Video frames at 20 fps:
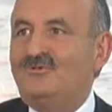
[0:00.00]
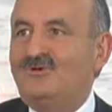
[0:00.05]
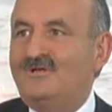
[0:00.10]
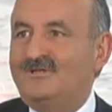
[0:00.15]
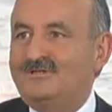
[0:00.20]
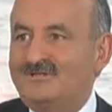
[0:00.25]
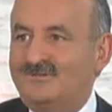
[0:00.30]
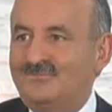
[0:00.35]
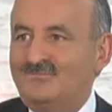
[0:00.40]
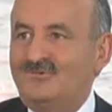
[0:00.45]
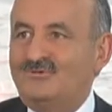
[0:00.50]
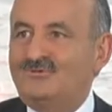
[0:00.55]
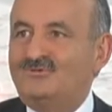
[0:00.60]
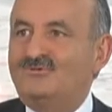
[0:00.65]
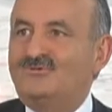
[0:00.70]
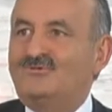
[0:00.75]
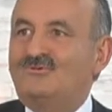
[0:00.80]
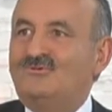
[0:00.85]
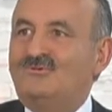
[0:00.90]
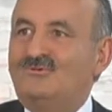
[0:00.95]
dolaşım
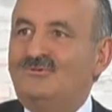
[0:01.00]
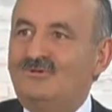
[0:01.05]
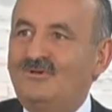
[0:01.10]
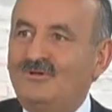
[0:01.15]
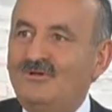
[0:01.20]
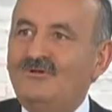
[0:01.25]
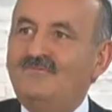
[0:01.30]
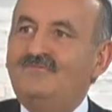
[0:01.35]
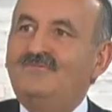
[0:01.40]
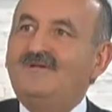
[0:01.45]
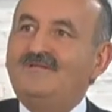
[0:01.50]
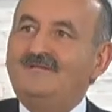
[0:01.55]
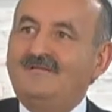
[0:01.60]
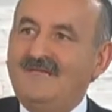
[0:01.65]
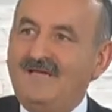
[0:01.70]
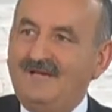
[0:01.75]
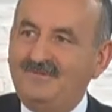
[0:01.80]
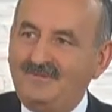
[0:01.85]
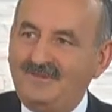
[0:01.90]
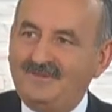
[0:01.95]
bozukluğu ve
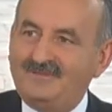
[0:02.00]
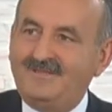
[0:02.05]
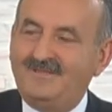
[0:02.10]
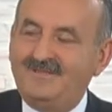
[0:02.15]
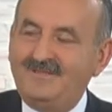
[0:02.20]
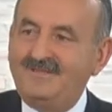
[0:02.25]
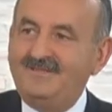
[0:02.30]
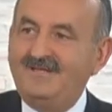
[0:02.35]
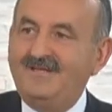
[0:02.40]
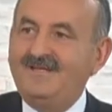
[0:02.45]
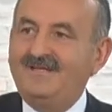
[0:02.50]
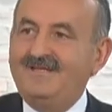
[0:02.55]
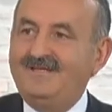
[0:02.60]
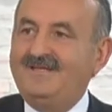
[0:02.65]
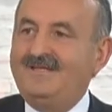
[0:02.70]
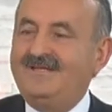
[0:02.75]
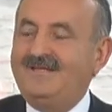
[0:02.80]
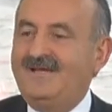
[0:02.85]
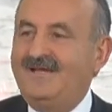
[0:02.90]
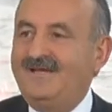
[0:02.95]
diyabetin
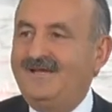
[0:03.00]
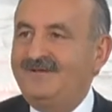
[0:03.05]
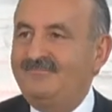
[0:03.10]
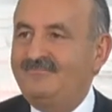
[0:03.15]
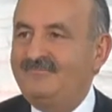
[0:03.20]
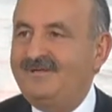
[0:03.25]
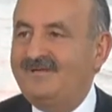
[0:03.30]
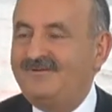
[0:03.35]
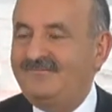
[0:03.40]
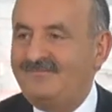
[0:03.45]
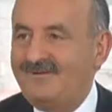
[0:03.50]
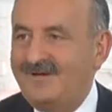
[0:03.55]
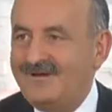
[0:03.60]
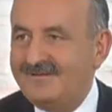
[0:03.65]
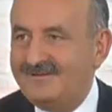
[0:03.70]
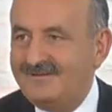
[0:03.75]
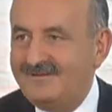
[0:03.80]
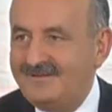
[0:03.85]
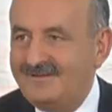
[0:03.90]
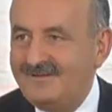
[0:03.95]
yine bir
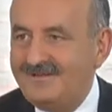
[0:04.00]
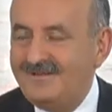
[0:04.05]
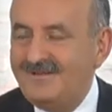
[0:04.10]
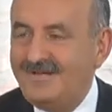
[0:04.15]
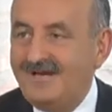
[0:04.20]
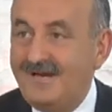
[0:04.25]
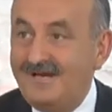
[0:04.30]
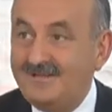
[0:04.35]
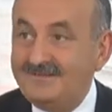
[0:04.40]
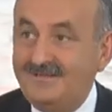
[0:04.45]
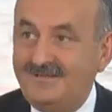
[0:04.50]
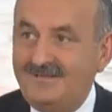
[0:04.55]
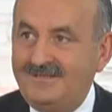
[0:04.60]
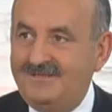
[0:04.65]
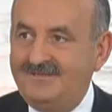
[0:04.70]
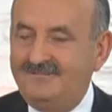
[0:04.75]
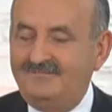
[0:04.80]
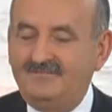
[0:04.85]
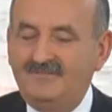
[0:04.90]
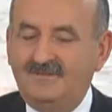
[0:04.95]
farklı
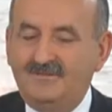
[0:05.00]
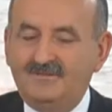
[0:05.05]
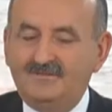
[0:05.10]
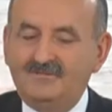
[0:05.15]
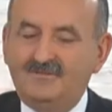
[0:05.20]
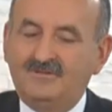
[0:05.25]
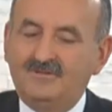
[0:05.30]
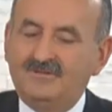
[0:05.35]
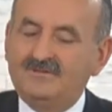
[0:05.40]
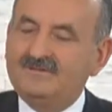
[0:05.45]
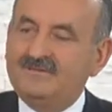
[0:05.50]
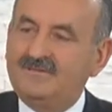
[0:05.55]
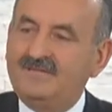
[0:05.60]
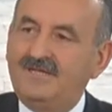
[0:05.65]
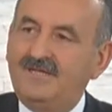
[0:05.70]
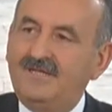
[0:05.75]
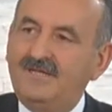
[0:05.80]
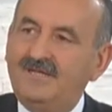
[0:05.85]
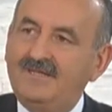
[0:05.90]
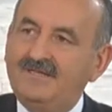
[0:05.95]
adayıyım.
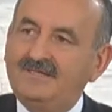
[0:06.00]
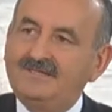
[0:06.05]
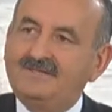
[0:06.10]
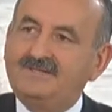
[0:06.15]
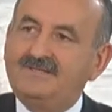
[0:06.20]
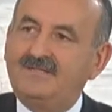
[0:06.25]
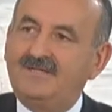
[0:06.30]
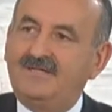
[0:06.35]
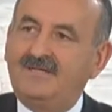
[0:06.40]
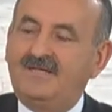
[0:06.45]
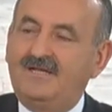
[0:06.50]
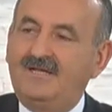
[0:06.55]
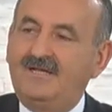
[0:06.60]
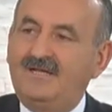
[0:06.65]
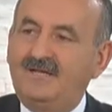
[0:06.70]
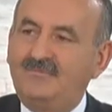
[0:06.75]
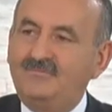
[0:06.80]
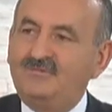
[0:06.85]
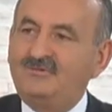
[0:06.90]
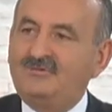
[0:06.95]
Dolayısıyla
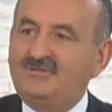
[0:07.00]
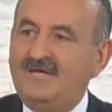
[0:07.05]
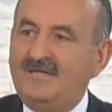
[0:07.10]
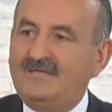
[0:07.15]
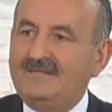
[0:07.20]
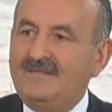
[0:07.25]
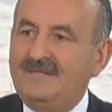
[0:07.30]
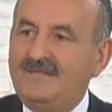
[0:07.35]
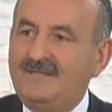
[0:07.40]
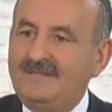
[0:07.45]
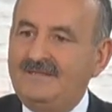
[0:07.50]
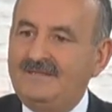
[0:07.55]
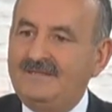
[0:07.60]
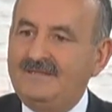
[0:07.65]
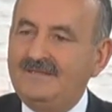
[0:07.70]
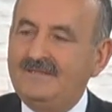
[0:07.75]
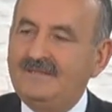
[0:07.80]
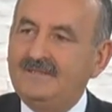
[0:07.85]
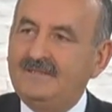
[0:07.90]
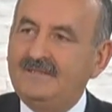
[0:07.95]
sigarayla
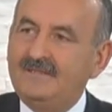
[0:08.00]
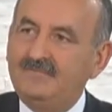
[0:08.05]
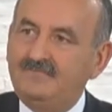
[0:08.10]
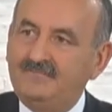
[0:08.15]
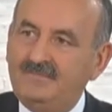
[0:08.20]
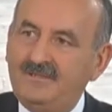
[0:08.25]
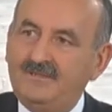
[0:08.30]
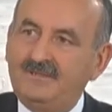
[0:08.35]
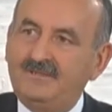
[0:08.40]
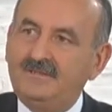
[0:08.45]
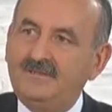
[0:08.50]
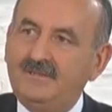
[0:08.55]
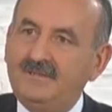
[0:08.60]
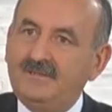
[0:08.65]
mücadeleyi bir